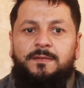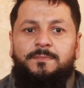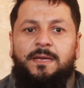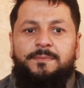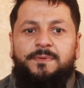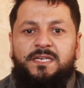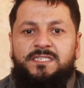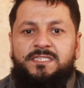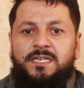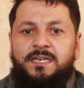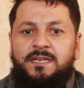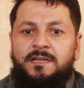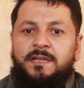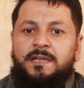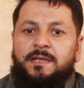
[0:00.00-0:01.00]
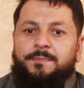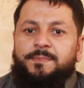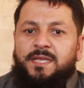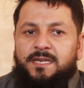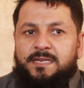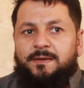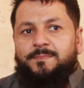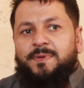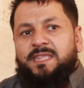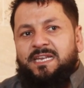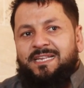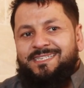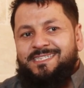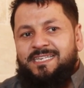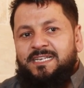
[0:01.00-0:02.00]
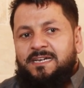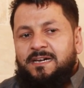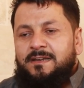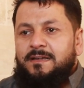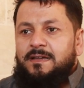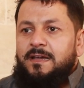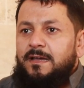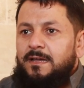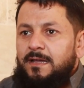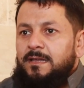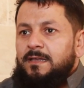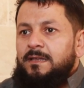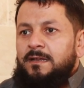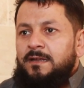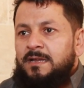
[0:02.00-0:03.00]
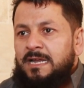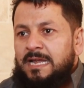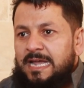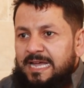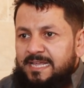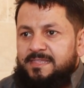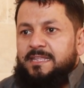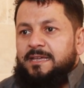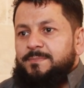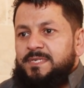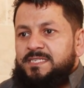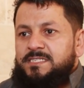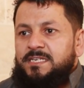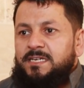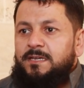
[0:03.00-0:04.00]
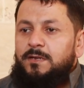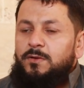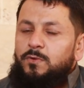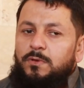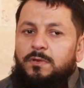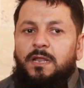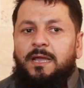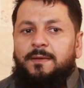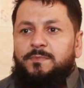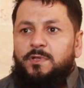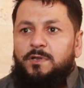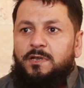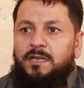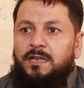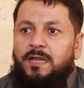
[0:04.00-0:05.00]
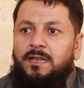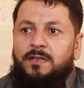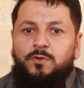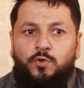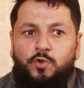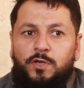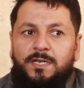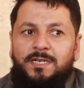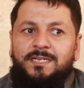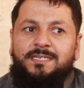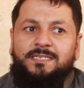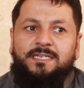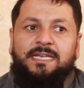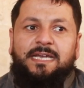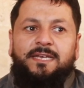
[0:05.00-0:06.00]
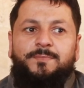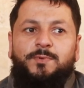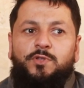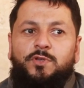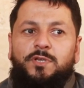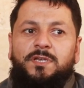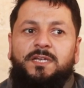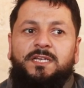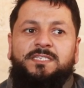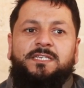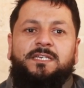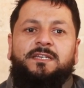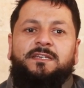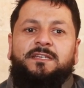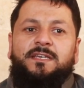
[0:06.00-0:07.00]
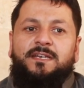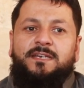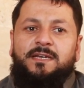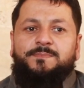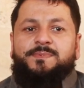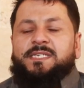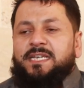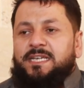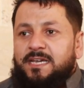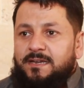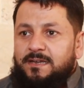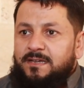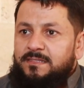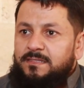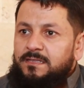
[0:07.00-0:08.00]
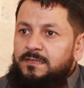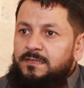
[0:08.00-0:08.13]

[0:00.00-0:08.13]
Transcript: اللي ما بيحسن بيركب مثلا سيارة أقل أدنى بالسعر والحمد لله الكل يعني بده يحسن يركب سيارات